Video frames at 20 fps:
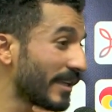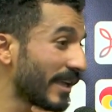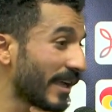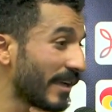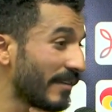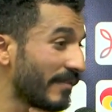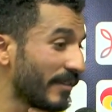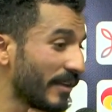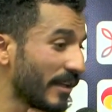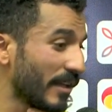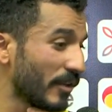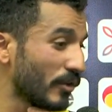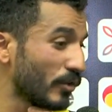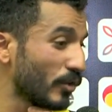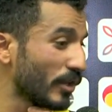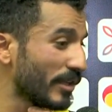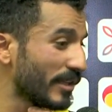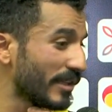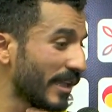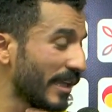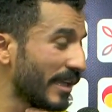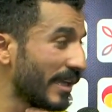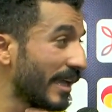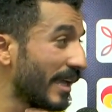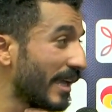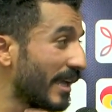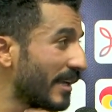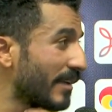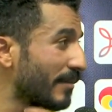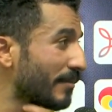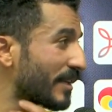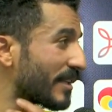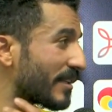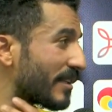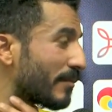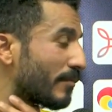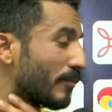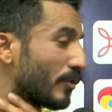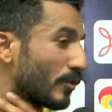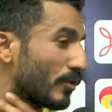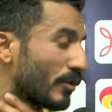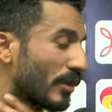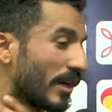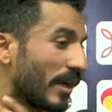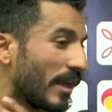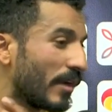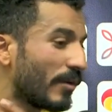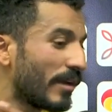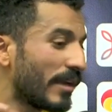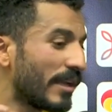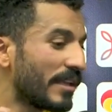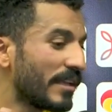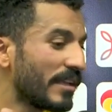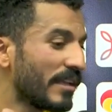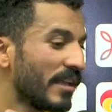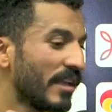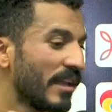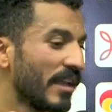دخل فينا الدور الثاني اقل بكتير من الدور الاولاني